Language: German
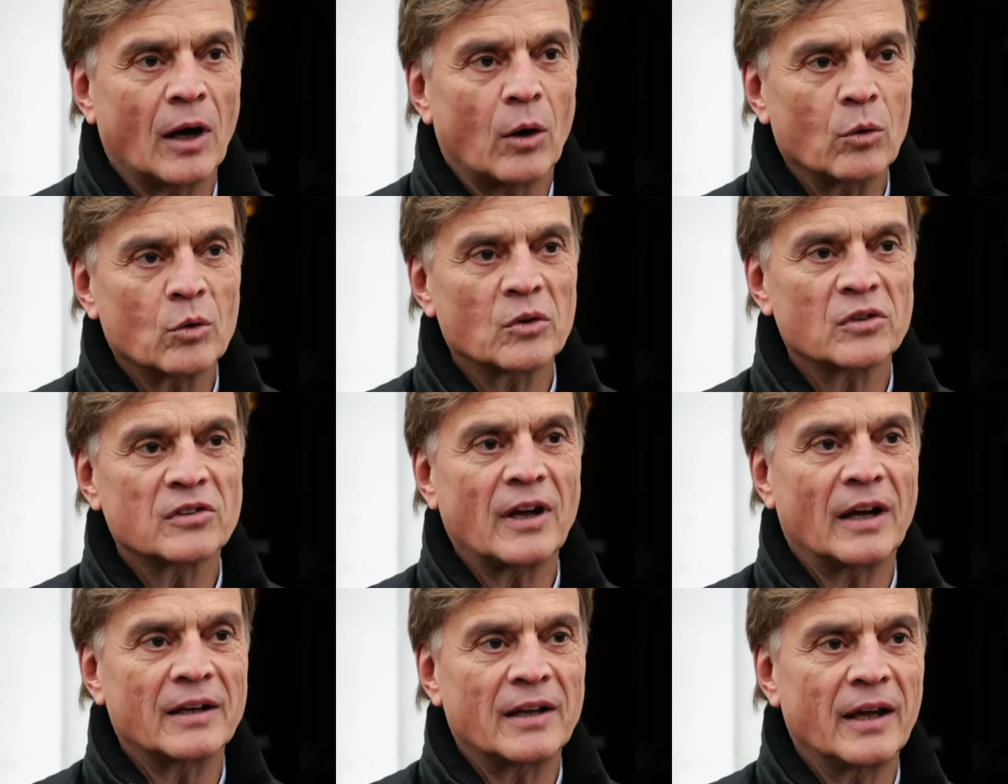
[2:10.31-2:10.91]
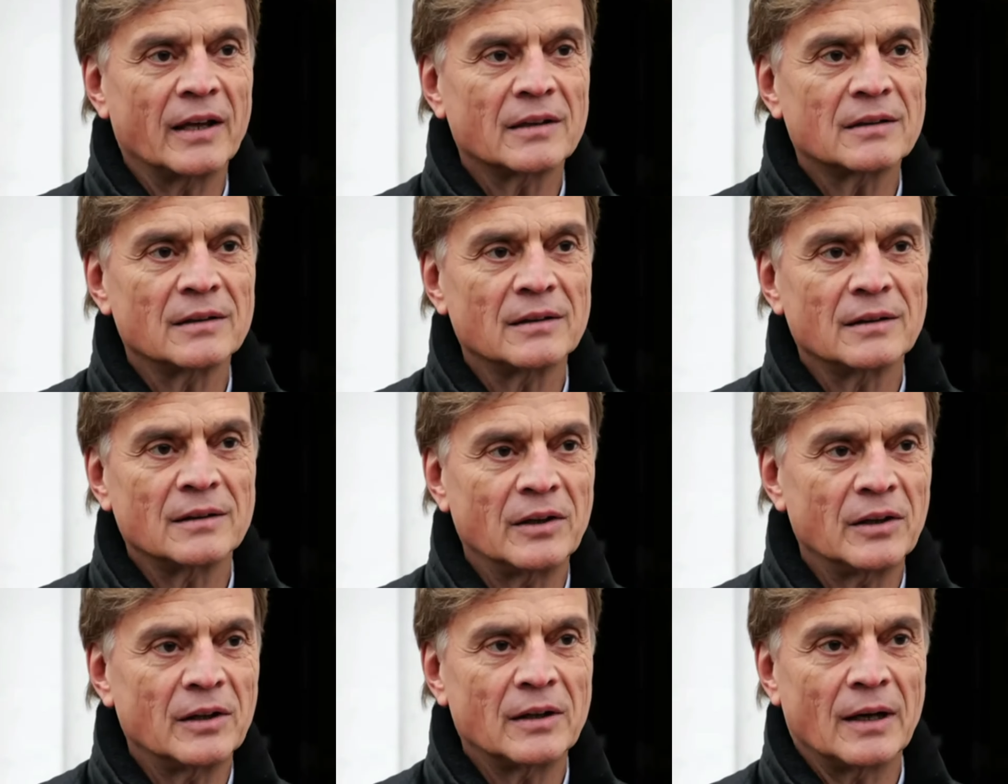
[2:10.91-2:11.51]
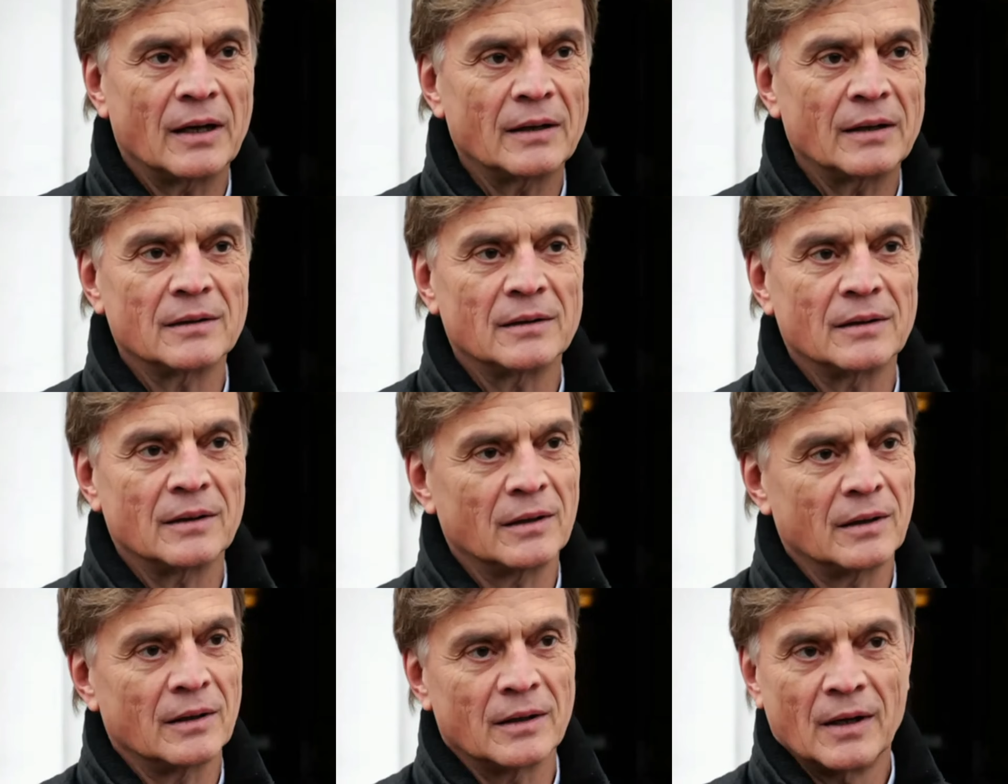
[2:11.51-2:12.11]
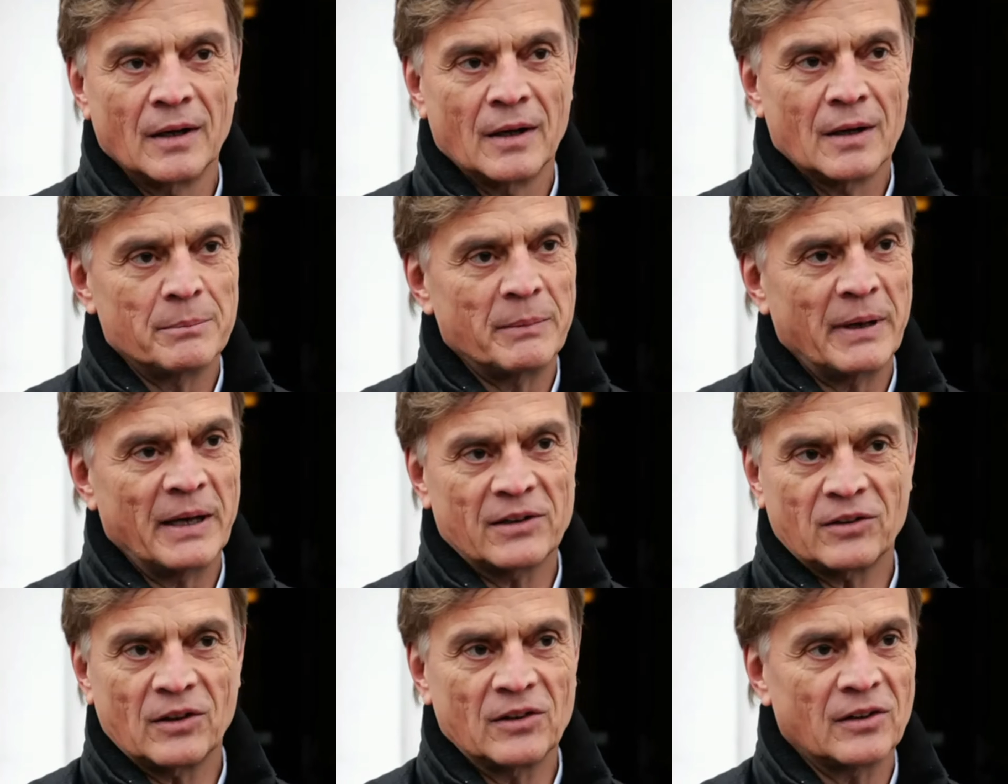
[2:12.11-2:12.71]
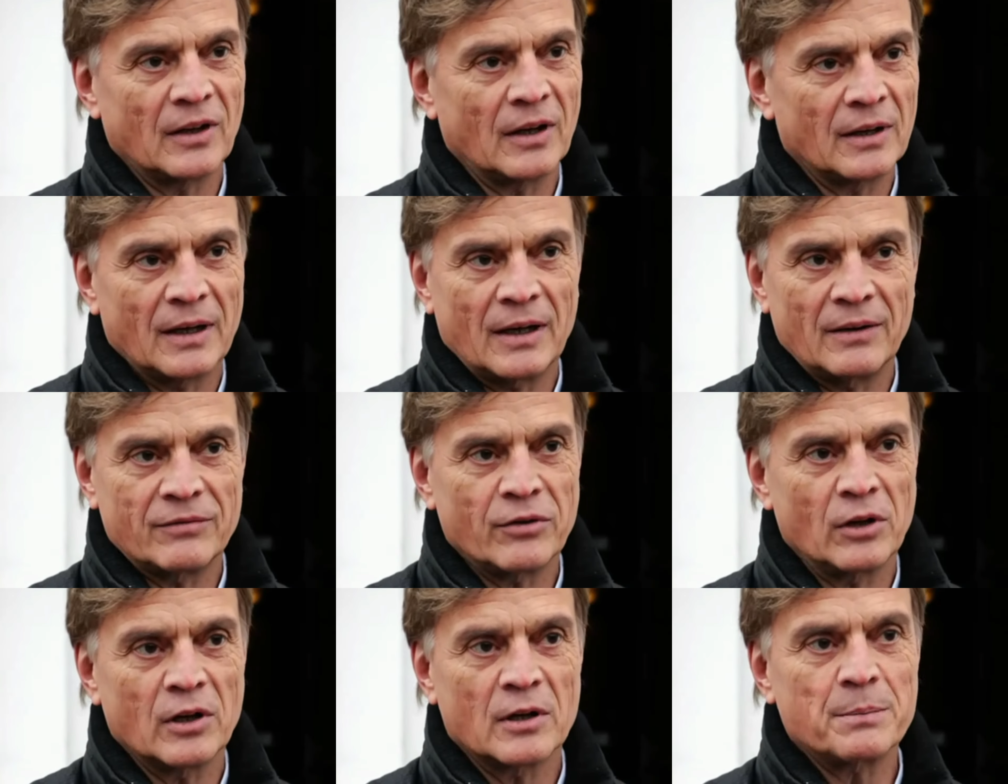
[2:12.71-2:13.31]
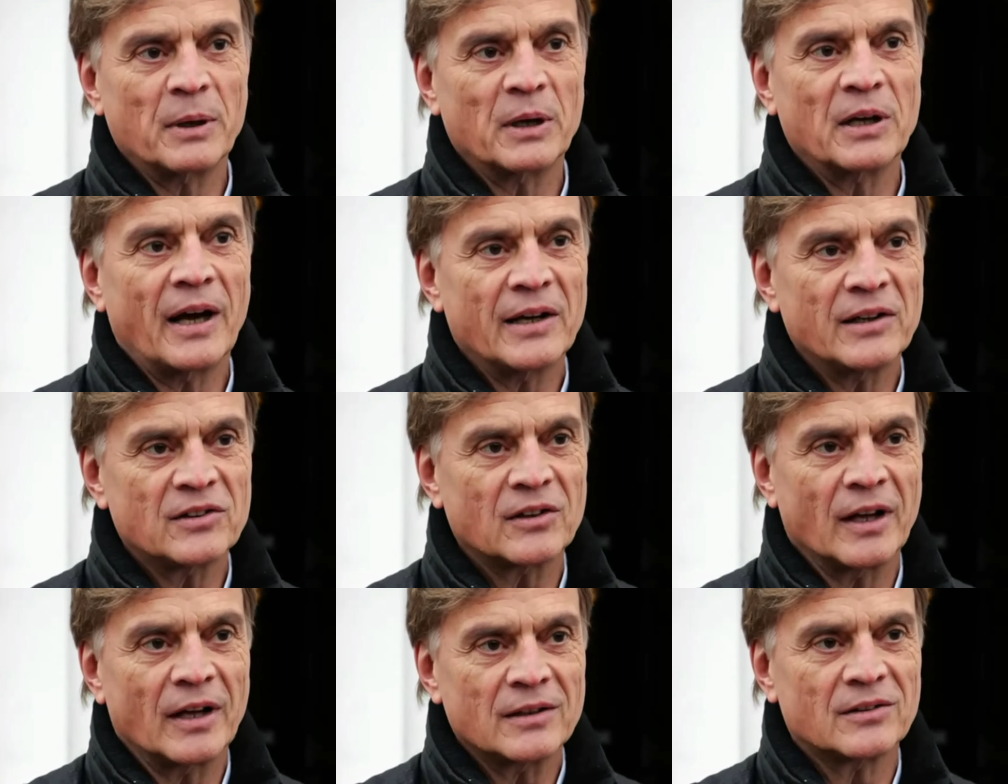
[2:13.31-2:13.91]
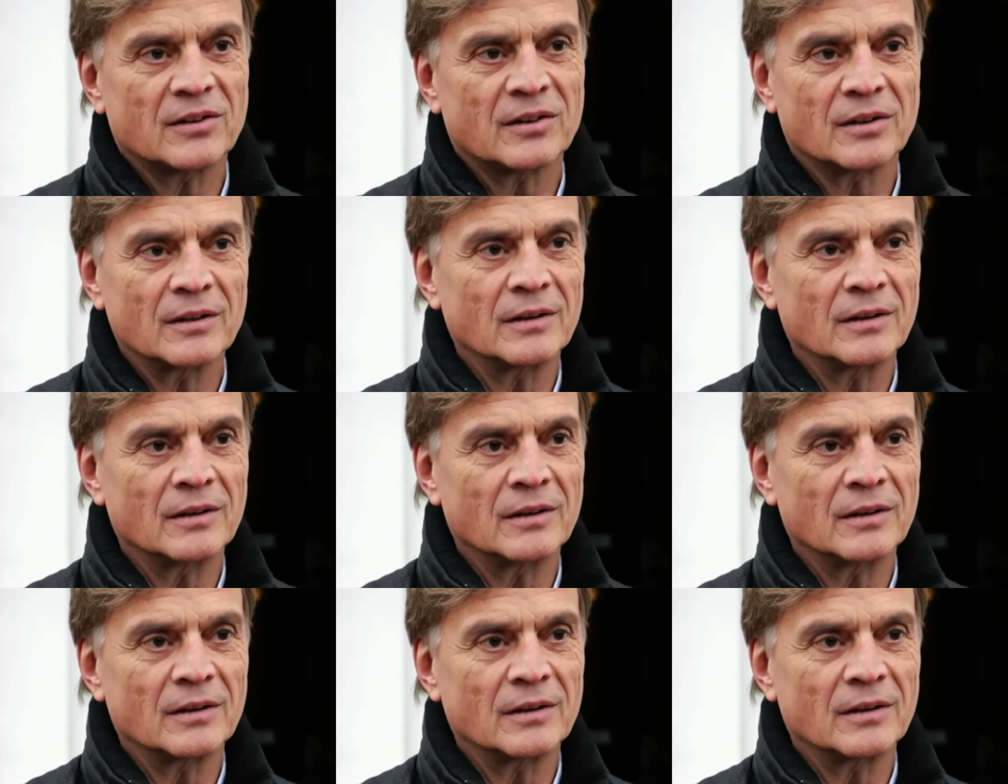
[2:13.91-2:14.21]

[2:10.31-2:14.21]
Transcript: Taurus-Raketen, die dann, äh, Merz ist ja da völlig begeistert,